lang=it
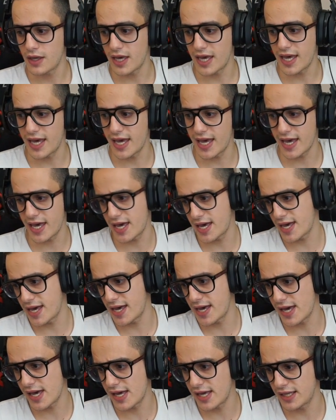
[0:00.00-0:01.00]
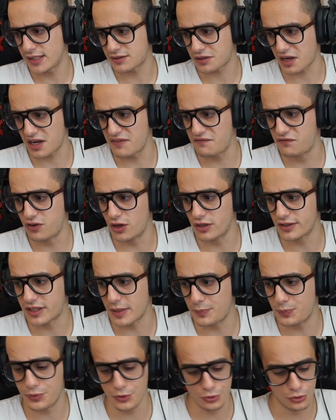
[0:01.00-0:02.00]
È tre volte
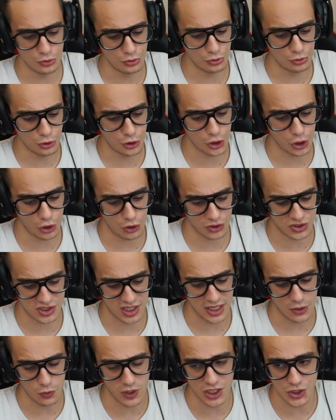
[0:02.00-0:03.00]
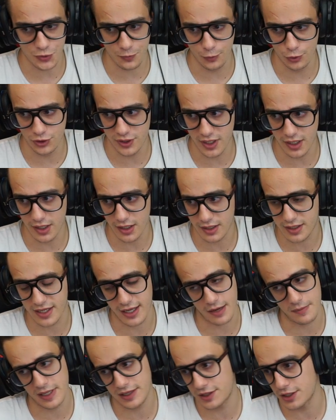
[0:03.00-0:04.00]
più grossa di Witchwood.
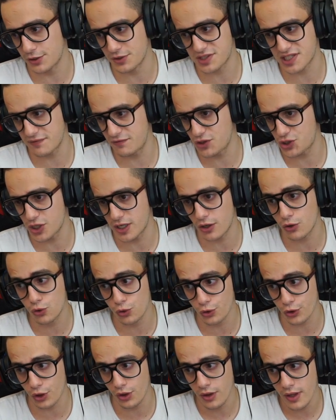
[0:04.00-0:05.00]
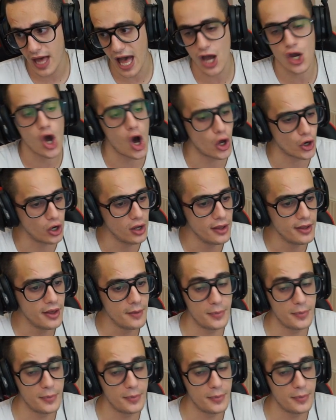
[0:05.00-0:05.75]
Chiaramente non si avvicina a Angoro, Angoro.